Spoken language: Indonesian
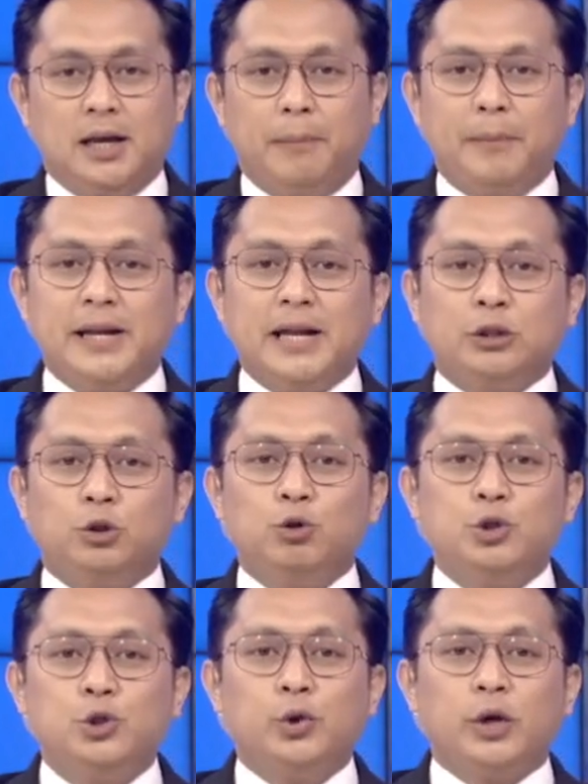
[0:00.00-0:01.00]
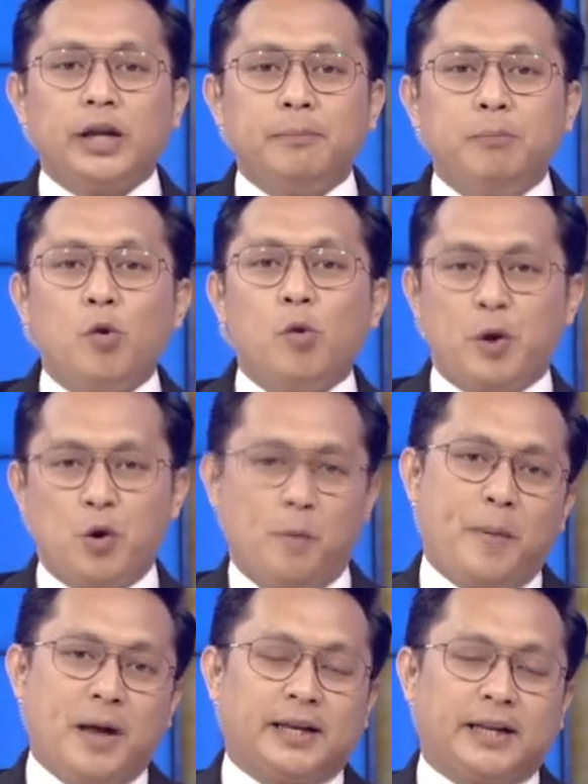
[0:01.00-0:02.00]
Lebih dari 7.000
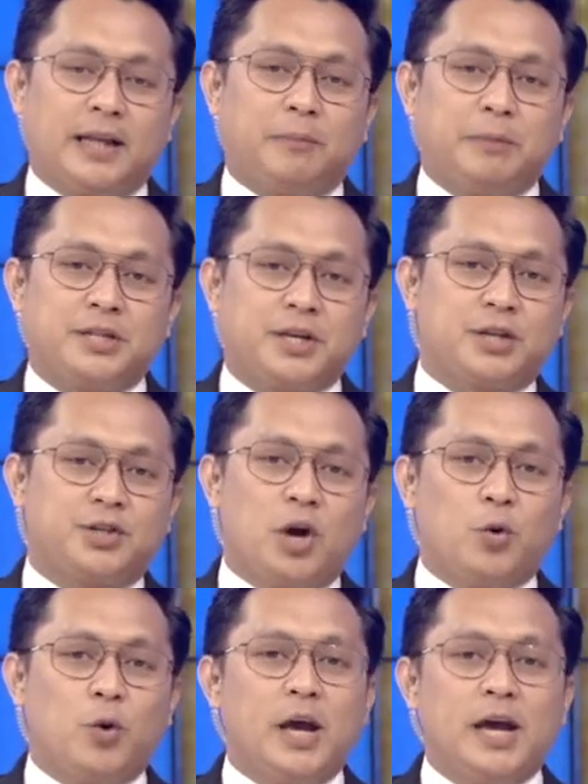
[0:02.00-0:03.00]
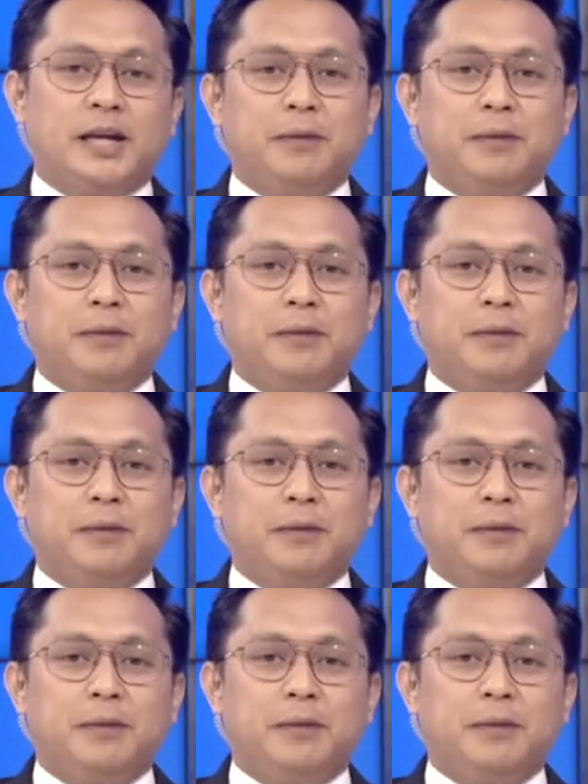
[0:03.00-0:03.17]
penumpang kereta api jarak jauh